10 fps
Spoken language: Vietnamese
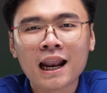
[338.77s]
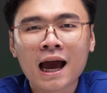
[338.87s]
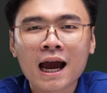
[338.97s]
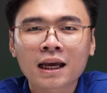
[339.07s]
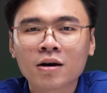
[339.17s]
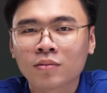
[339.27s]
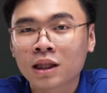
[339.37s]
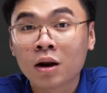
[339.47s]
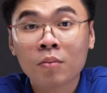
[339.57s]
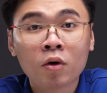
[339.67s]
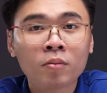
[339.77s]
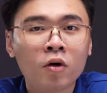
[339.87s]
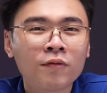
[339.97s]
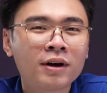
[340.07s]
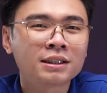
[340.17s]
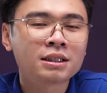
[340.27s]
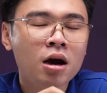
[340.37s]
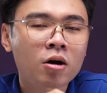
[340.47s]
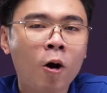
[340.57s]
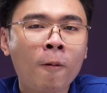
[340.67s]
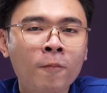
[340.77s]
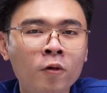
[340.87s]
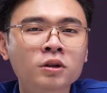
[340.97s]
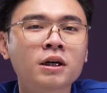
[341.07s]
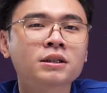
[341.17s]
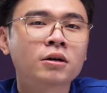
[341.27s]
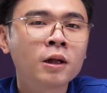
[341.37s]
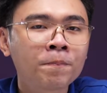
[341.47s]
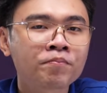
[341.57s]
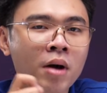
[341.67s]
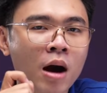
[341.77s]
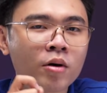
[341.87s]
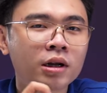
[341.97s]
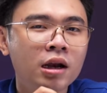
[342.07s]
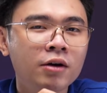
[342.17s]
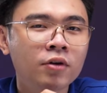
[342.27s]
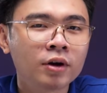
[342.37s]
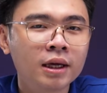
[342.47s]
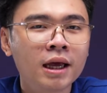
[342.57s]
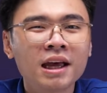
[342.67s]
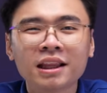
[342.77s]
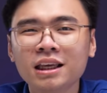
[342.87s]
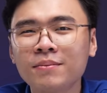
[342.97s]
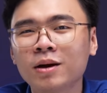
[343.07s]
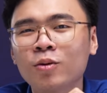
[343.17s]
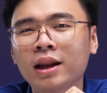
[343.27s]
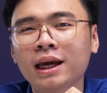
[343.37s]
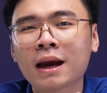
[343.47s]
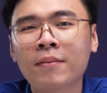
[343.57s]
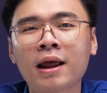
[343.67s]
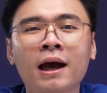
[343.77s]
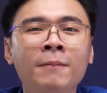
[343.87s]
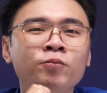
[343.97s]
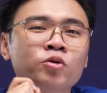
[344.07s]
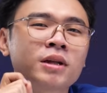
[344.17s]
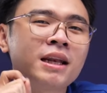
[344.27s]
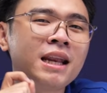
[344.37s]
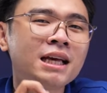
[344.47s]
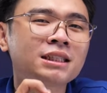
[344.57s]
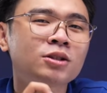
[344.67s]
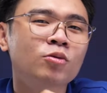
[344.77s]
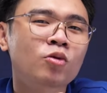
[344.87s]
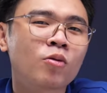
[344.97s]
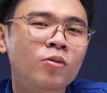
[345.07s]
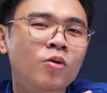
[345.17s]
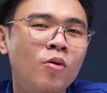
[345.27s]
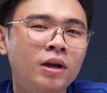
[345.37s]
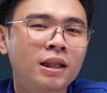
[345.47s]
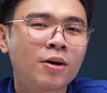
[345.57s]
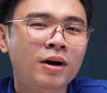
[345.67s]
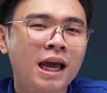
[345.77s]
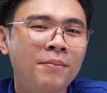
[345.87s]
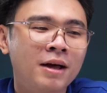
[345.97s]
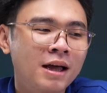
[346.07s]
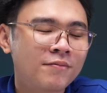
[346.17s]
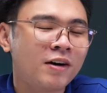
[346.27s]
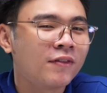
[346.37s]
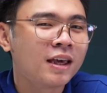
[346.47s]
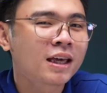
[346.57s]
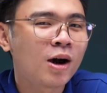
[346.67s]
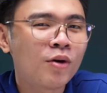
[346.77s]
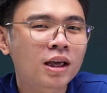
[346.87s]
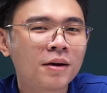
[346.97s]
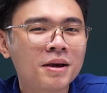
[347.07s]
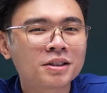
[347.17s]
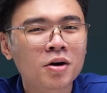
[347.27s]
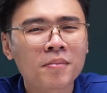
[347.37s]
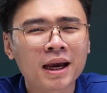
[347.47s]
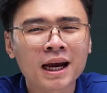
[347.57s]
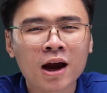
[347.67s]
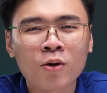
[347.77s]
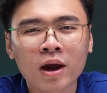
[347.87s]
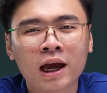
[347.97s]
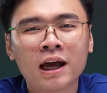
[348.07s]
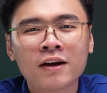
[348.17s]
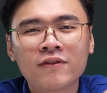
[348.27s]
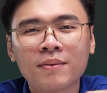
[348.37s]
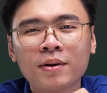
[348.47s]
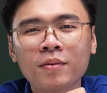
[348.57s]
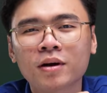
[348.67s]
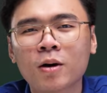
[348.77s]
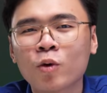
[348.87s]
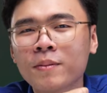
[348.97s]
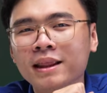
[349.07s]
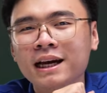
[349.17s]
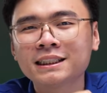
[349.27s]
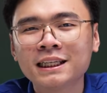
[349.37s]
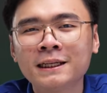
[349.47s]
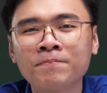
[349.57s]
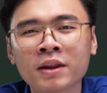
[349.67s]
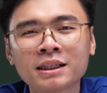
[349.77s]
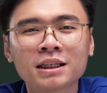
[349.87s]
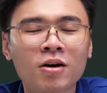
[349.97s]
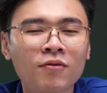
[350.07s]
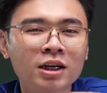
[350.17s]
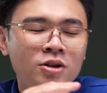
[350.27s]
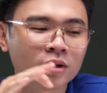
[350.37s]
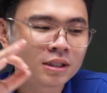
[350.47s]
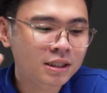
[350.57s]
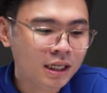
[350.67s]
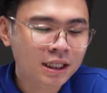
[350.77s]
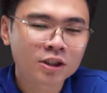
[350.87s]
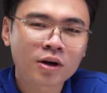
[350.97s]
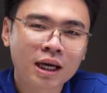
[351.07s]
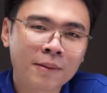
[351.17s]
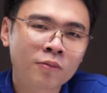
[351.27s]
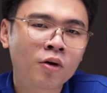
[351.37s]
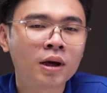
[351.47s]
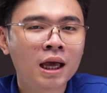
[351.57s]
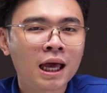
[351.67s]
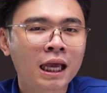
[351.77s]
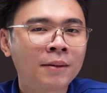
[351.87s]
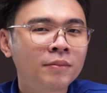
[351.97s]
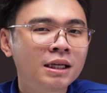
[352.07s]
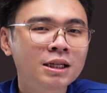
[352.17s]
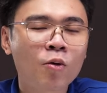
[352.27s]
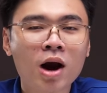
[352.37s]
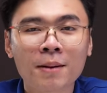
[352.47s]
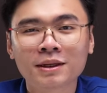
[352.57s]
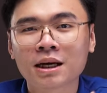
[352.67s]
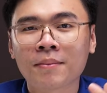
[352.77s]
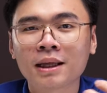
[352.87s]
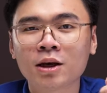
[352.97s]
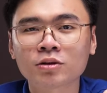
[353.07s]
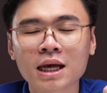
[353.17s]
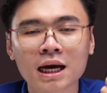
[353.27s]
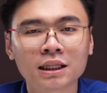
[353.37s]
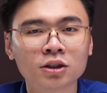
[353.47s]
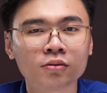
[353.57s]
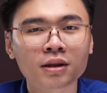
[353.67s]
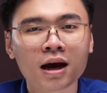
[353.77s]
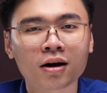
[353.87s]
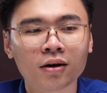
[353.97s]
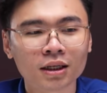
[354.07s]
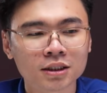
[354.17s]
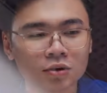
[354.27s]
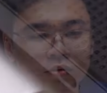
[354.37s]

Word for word: là hai cổng Thunderbolt 4 và sẽ có hỗ trợ giao thức Power Delivery thế nhưng mình khuyên anh em là chúng ta nên sử dụng cục nguồn theo kèm bởi vì cấu hình ở bên trong máy khá khỏe và với một cổng USB Type-C sẽ đóng vai trò chữa cháy dành cho anh em thôi anh em đi ra ngoài mà chẳng may thiếu sạc thì chúng ta có thể sử